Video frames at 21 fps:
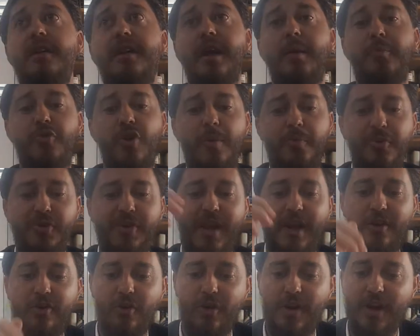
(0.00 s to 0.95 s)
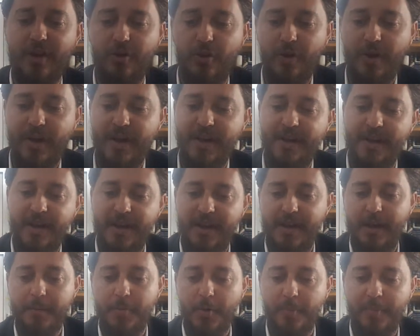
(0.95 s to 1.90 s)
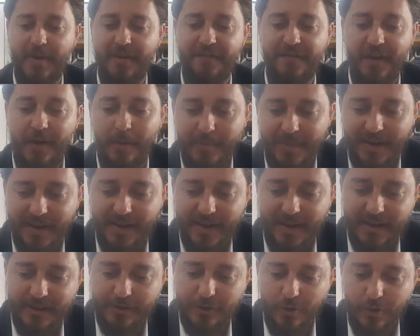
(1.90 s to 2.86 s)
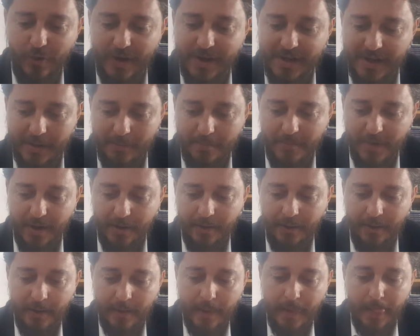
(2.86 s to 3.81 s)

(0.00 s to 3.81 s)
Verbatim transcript: il a bu un peu d'alcool, un Kohen, et il peut pas faire Birkat Kohanim.